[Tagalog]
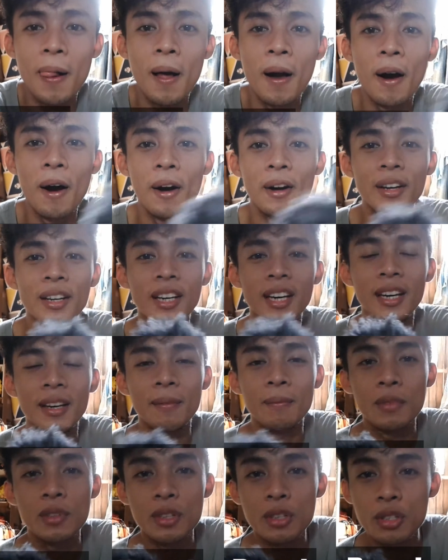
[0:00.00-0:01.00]
Ah, okay.
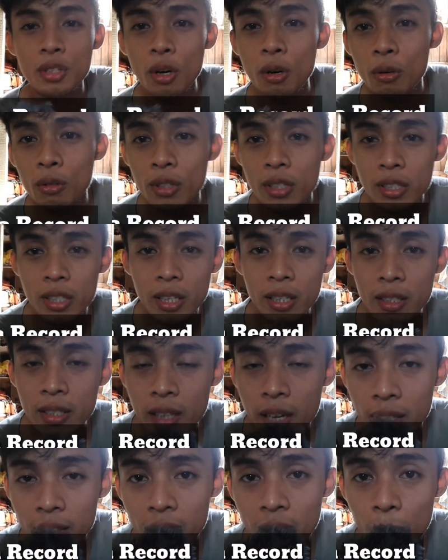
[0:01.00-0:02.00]
So,
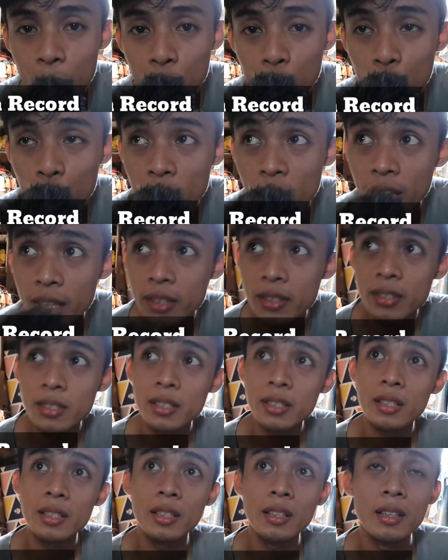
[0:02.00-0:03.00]
nasaksak na po
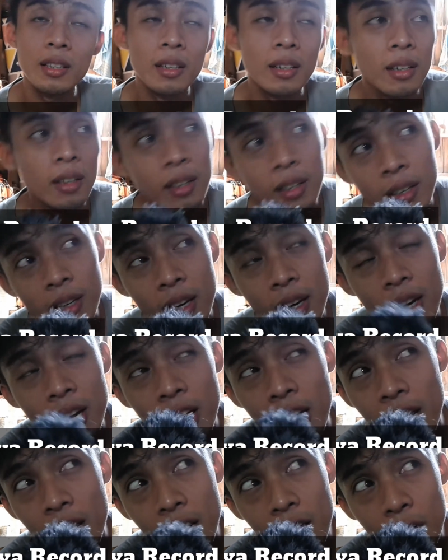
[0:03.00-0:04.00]
guys.
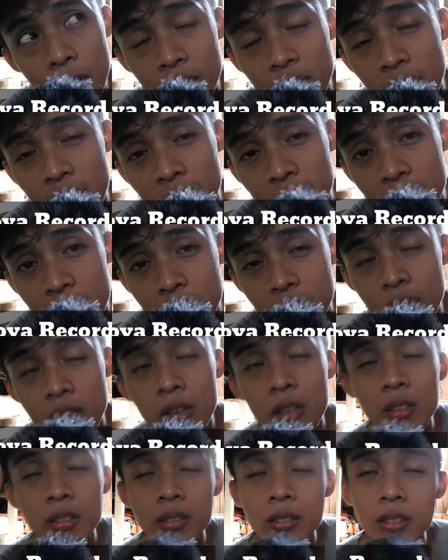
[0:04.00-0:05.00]
Hello guys,
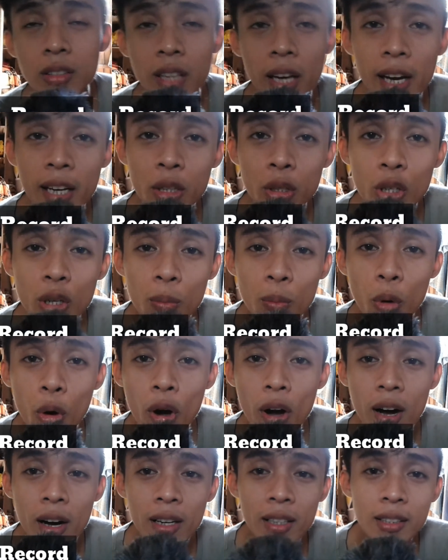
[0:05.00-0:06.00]
so eto na
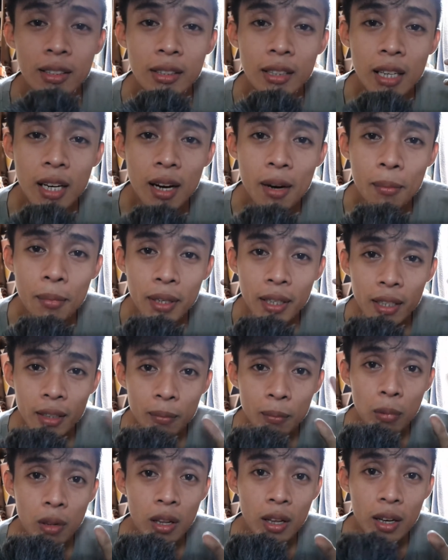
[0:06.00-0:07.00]
po ang
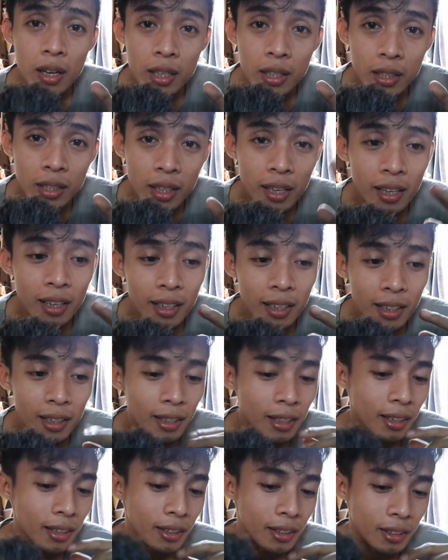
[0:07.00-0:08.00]
aming vlog
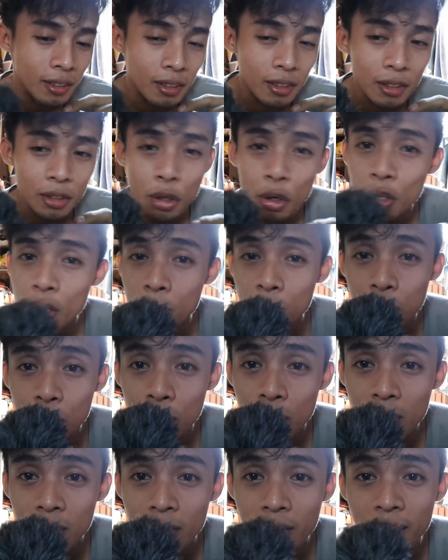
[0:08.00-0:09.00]
and yun na
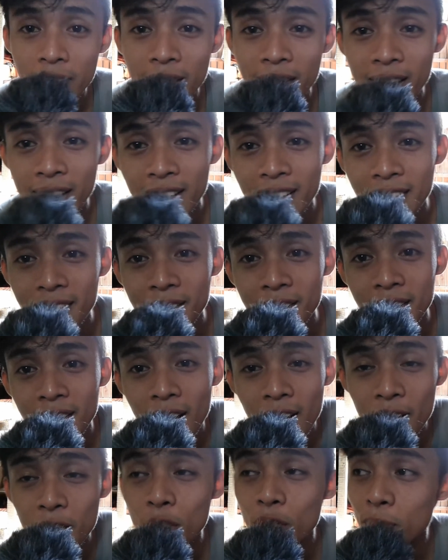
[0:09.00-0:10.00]
po and
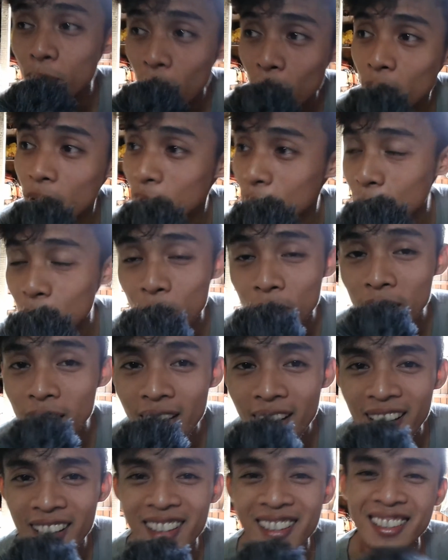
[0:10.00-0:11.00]
ayun paulit-ulit
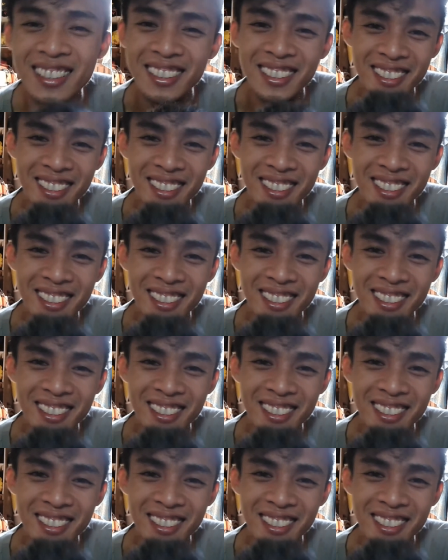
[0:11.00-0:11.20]
lang